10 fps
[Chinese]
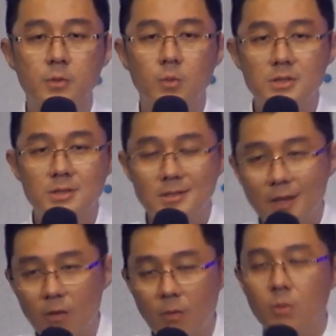我知
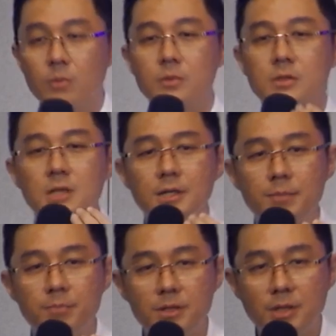道上
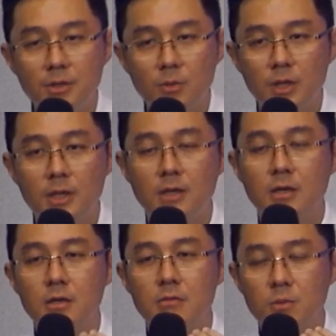帝必定会
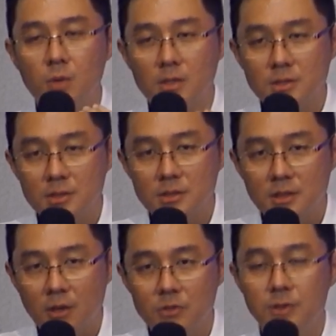让万事
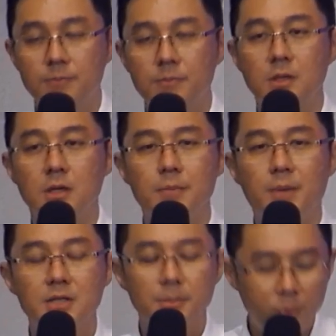效力，
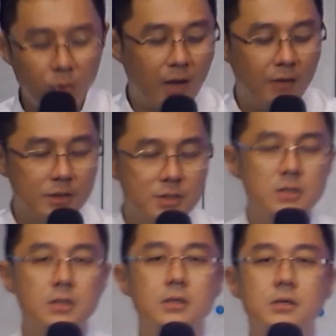把这不好的
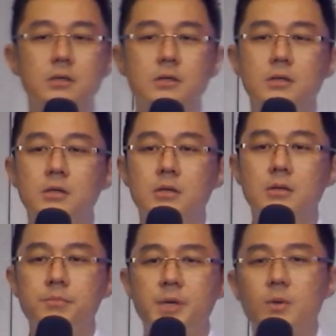事
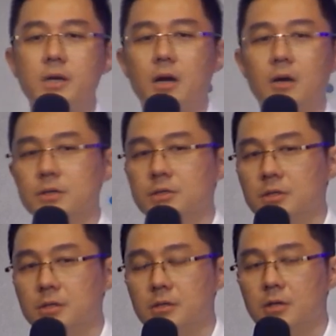变回好的
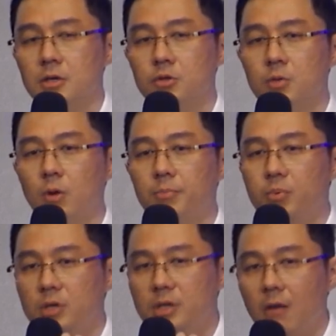事。所以我
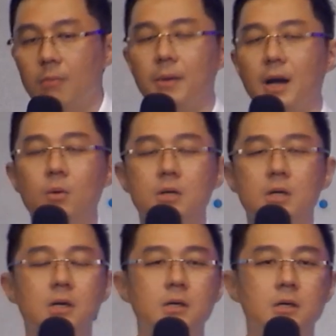不要把我
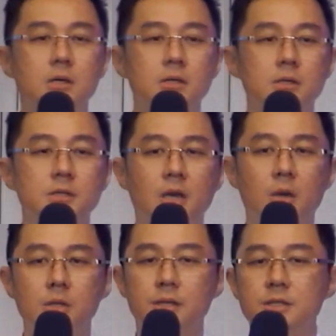的
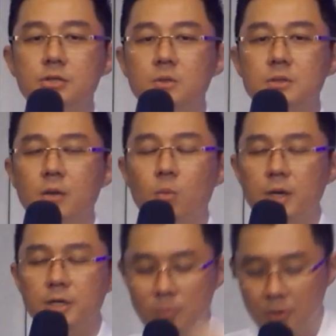焦点集中在
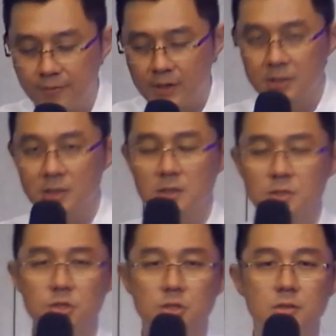为什么会发生这样的
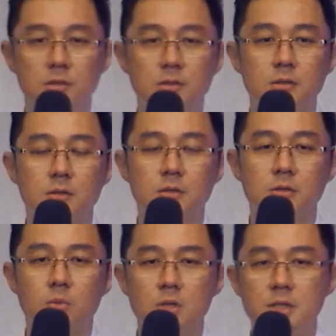事。
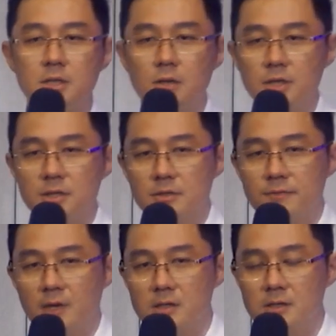我的焦点是
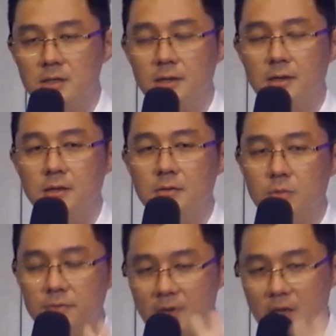发生在
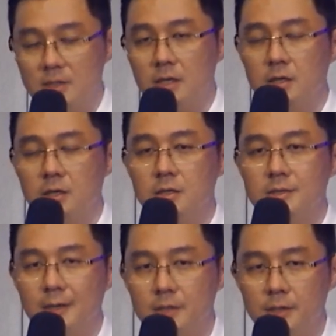我放在
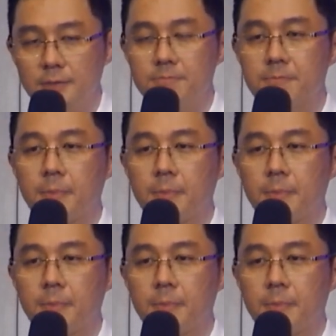上帝，